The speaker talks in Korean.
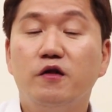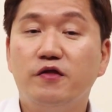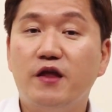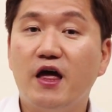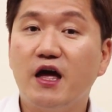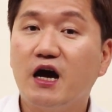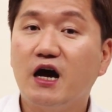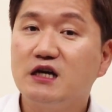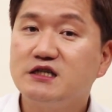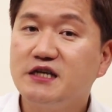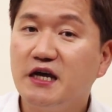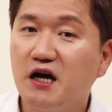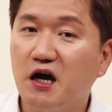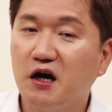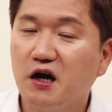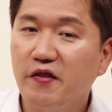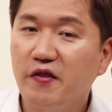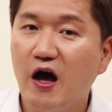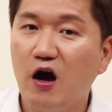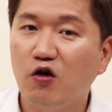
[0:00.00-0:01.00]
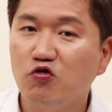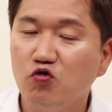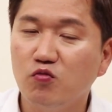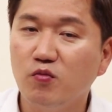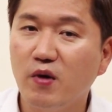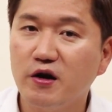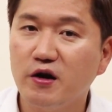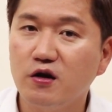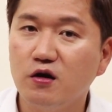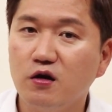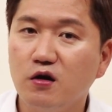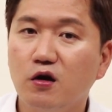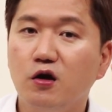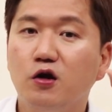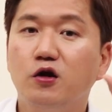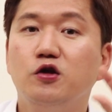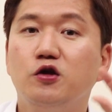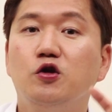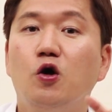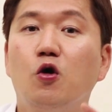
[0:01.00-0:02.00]
내가 생각한 한국말을
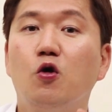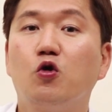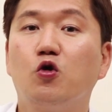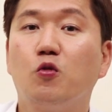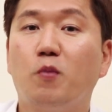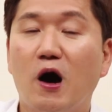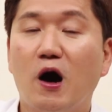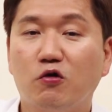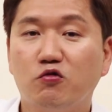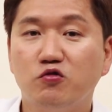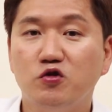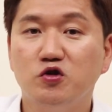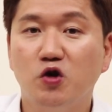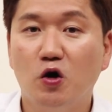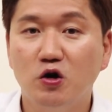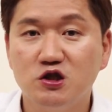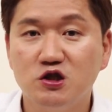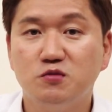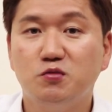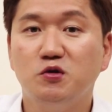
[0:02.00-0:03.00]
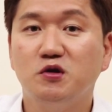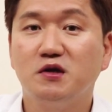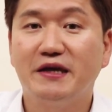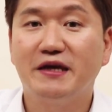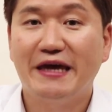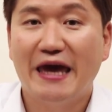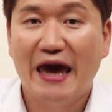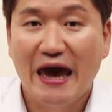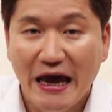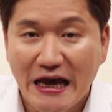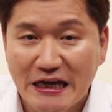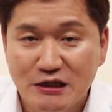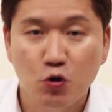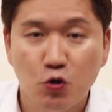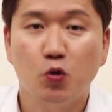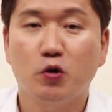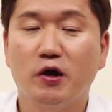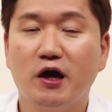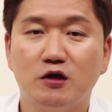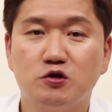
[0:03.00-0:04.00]
영어로 바꾸는 연습을
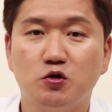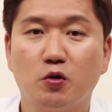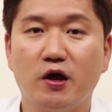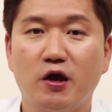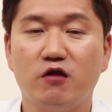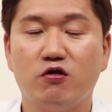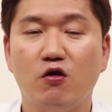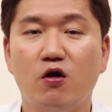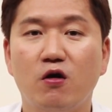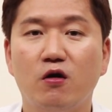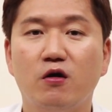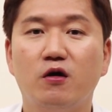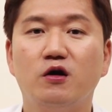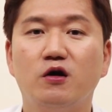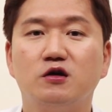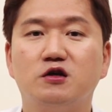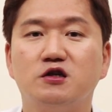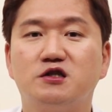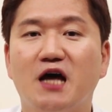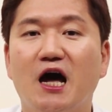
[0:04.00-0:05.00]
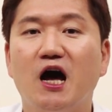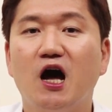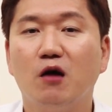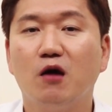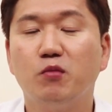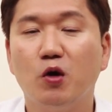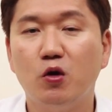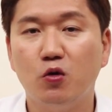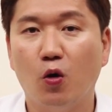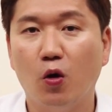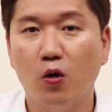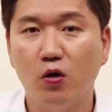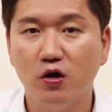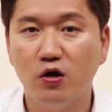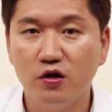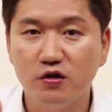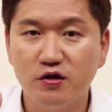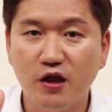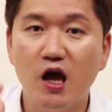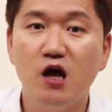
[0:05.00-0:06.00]
계속 계속해서 그 상황별로
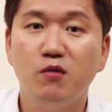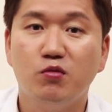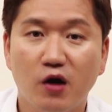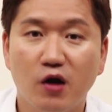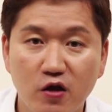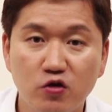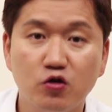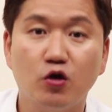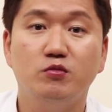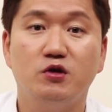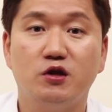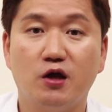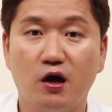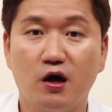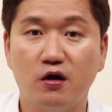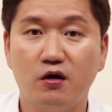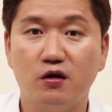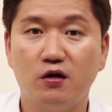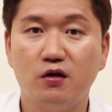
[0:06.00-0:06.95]
대입을 하는 겁니다.